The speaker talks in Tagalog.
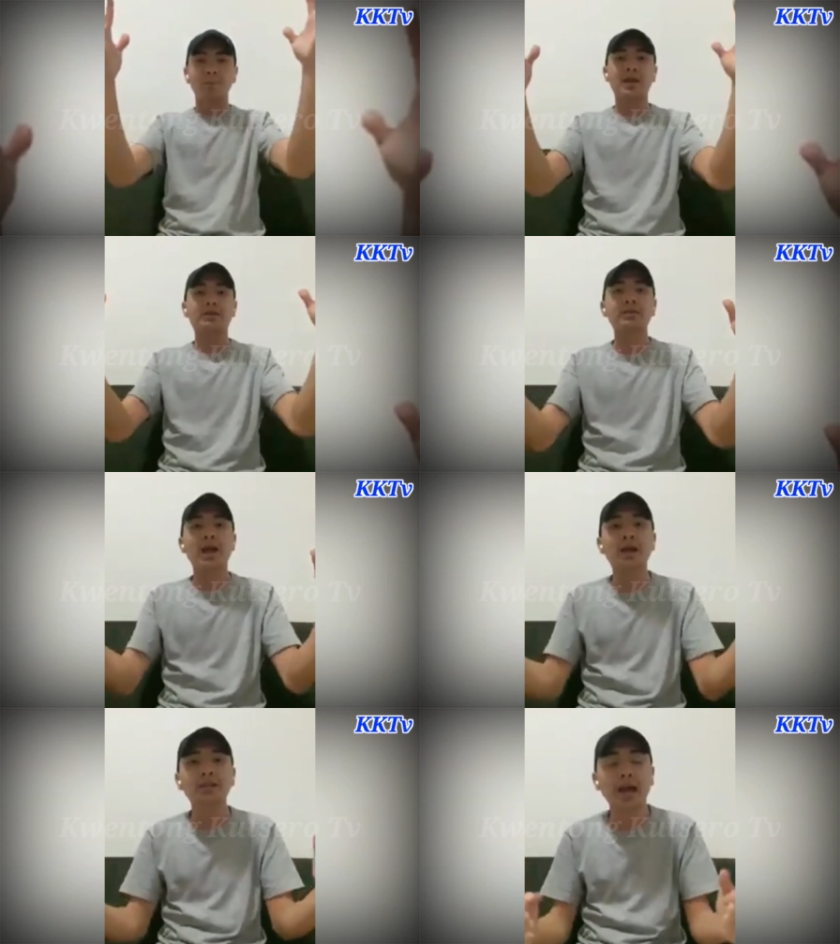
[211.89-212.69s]
Meron na
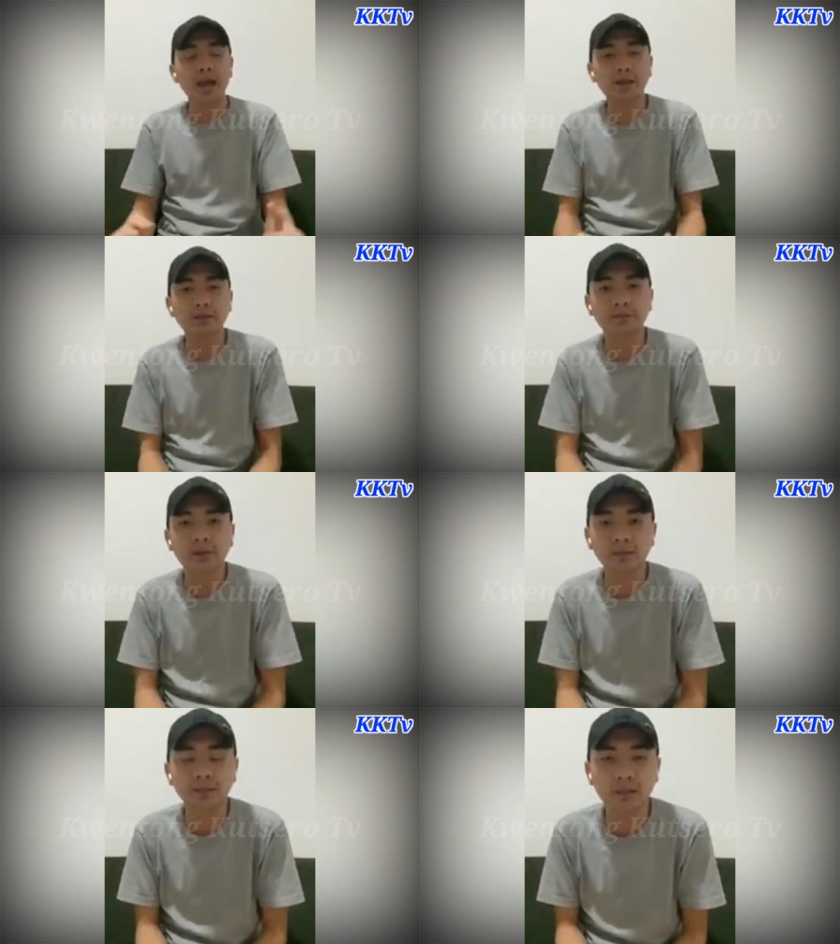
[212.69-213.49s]
agad icon na
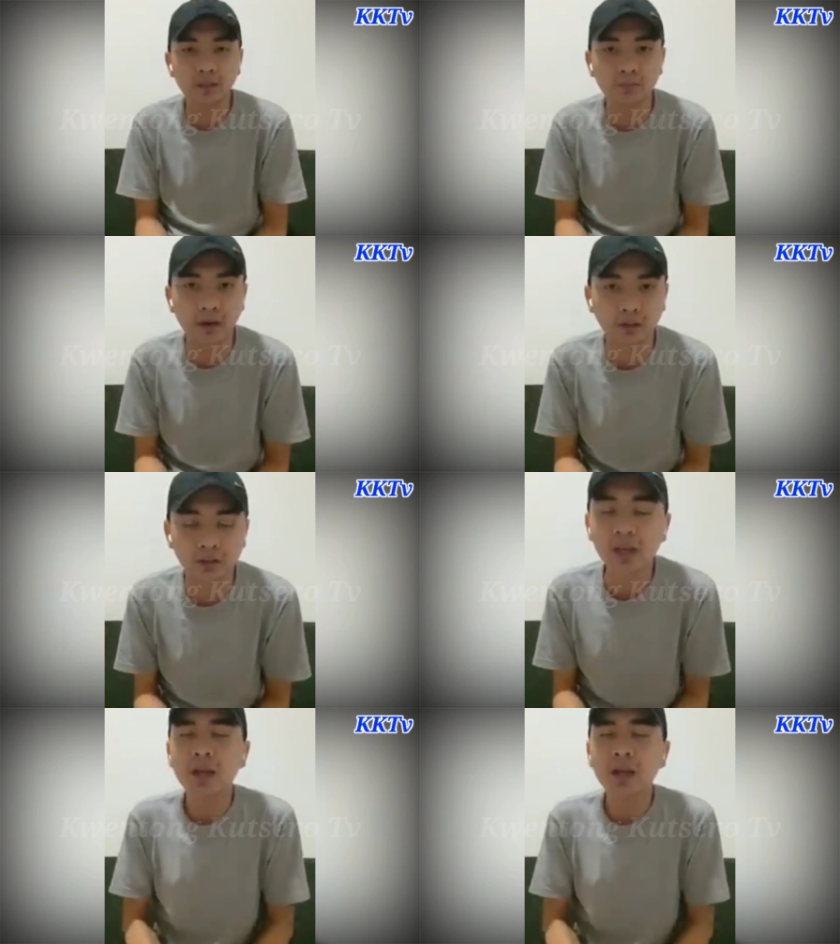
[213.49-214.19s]
Francis Leo Marcos.